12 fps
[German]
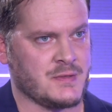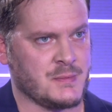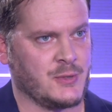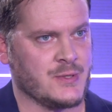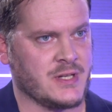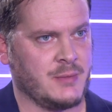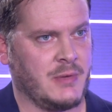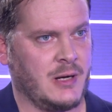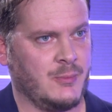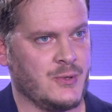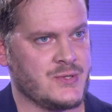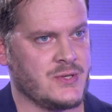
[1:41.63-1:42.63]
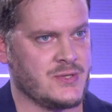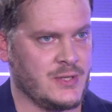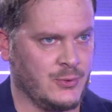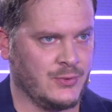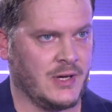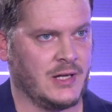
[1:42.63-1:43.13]
was man in Österreich machen muss, dass
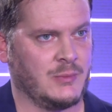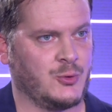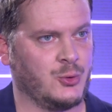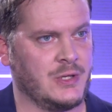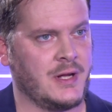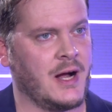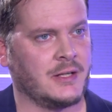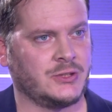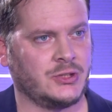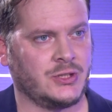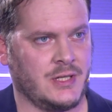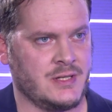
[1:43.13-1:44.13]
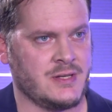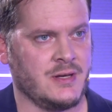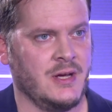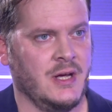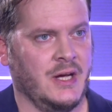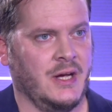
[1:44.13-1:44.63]
denen unter anderem kulinarische Stelze